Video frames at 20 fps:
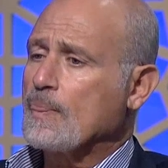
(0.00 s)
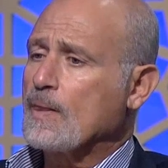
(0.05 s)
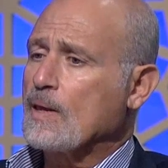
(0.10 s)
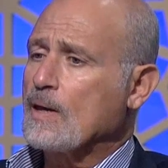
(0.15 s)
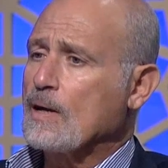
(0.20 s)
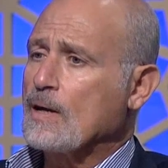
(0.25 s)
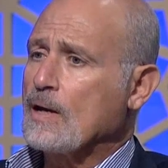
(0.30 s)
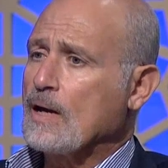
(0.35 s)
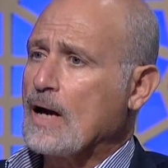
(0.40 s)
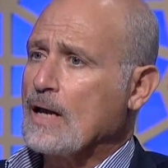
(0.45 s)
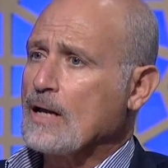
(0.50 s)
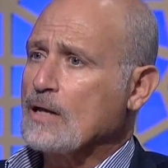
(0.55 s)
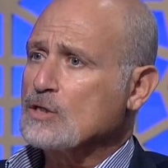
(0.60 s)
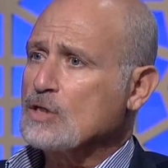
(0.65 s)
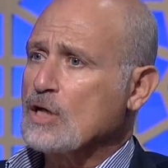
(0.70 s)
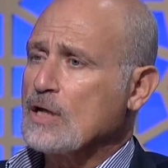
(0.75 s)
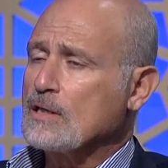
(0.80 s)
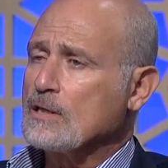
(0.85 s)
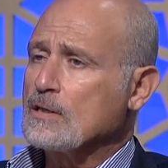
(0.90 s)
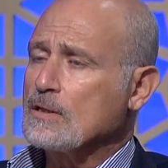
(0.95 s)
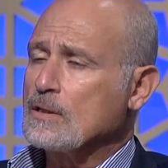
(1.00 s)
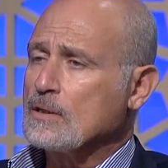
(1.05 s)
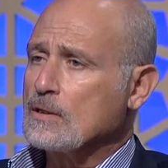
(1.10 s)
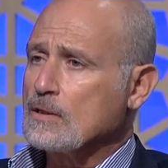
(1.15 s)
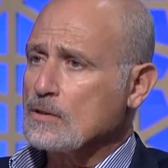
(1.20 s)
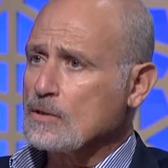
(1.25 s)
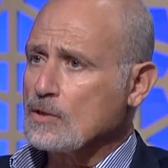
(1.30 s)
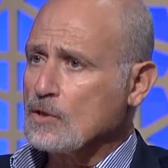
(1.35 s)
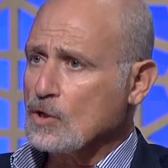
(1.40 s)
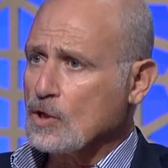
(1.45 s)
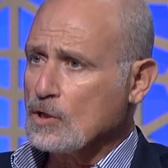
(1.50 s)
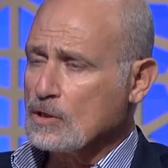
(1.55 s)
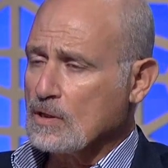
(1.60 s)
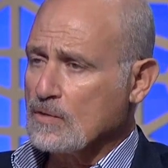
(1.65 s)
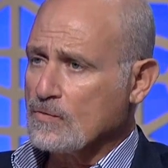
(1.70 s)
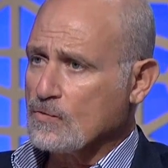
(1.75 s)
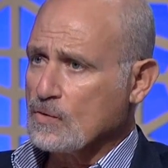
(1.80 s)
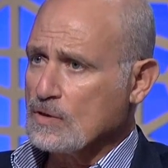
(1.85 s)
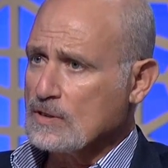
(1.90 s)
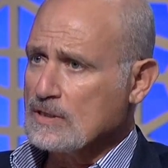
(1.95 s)
آه علشان
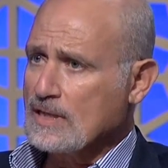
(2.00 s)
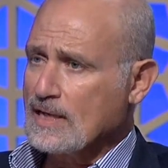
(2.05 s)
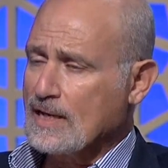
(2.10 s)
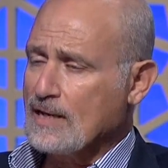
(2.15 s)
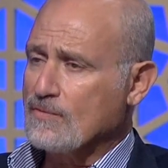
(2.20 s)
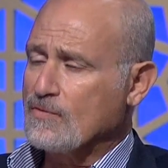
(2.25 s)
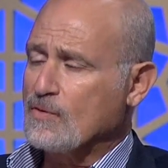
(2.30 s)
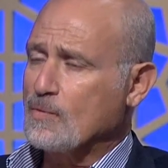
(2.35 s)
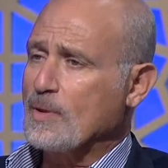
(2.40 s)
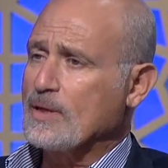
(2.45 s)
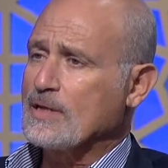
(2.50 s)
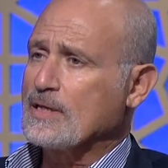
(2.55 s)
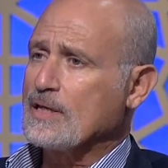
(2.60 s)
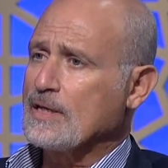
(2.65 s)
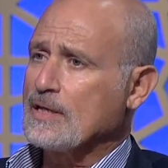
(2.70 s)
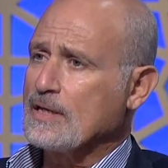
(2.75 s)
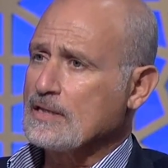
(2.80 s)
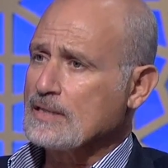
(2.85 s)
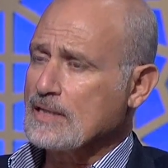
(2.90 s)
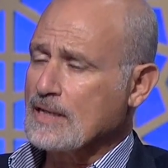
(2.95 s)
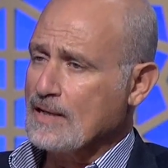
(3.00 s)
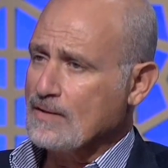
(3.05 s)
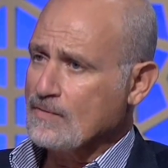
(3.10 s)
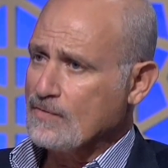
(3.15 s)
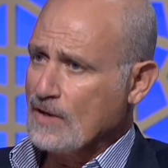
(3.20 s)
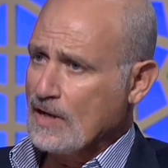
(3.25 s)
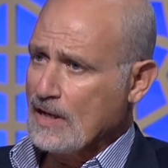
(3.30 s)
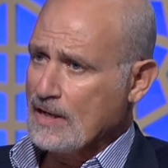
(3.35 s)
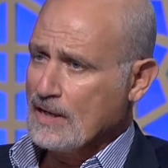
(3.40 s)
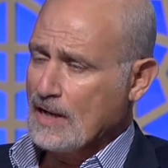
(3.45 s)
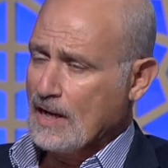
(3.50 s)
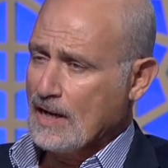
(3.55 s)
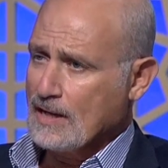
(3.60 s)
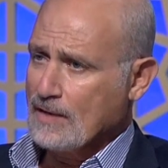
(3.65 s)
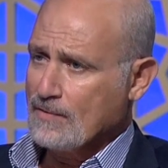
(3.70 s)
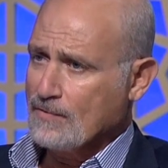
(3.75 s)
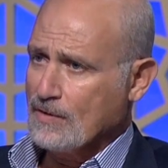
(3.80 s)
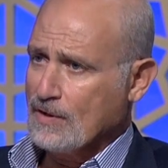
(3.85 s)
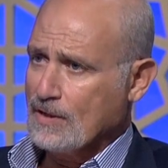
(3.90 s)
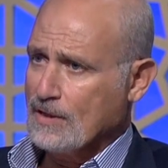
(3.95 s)
تنظف اذا كان في بكتيريا اذا كان في اي
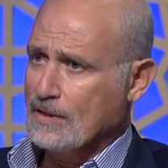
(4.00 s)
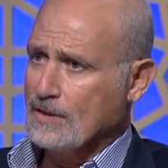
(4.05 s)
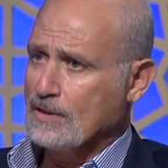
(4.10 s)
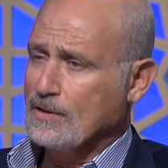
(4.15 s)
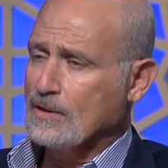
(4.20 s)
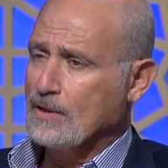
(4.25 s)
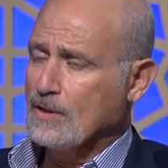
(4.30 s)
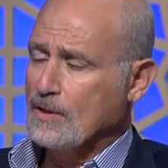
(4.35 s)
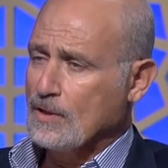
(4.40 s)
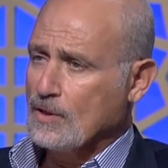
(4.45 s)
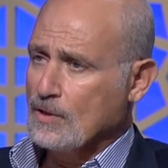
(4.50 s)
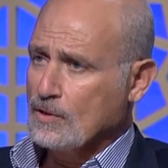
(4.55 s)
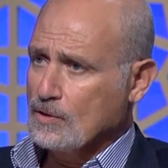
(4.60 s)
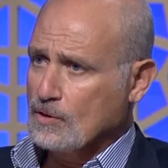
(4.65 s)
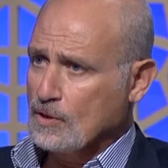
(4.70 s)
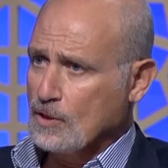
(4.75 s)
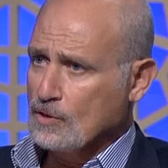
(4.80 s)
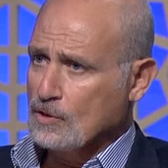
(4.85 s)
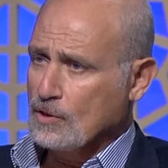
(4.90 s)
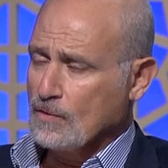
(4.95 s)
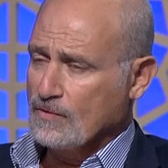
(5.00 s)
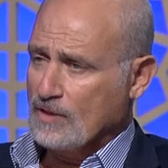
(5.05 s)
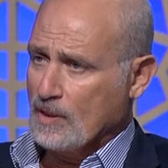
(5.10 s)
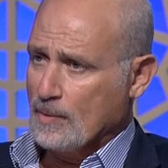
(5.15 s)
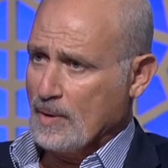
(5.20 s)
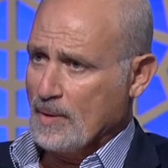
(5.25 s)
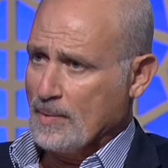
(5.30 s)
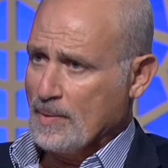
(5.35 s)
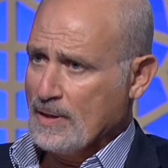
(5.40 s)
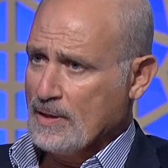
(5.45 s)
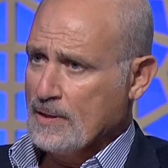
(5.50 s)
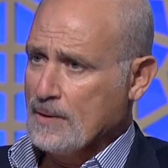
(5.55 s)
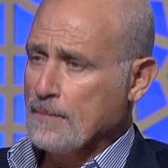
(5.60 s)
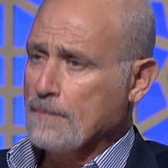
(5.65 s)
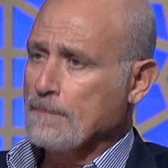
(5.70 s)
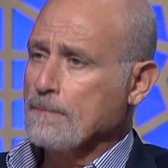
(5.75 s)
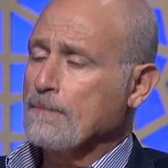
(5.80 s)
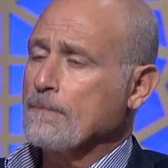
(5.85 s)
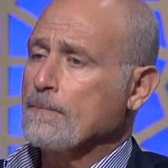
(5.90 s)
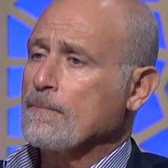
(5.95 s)
حاجه في العين تنضف تماما
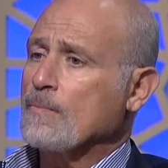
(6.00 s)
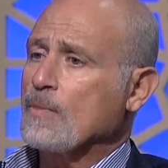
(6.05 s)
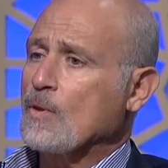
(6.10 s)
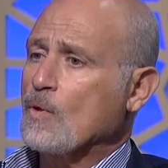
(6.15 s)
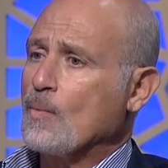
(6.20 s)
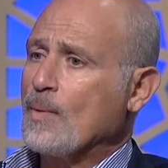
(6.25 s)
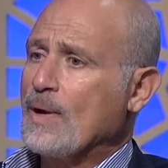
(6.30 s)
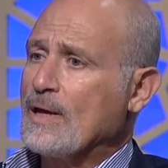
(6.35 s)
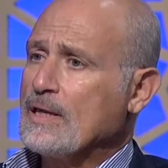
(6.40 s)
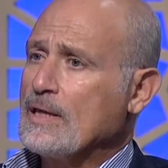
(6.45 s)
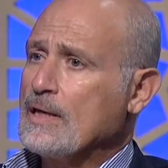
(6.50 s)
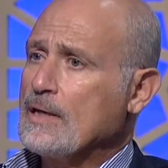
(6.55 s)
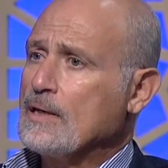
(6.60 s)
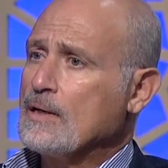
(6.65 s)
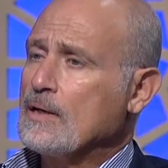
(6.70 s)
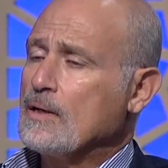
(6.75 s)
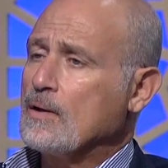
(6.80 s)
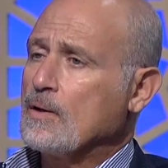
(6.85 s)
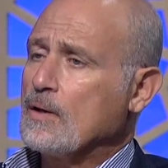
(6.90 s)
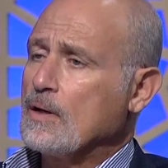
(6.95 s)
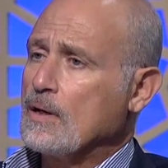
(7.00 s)
وبعدين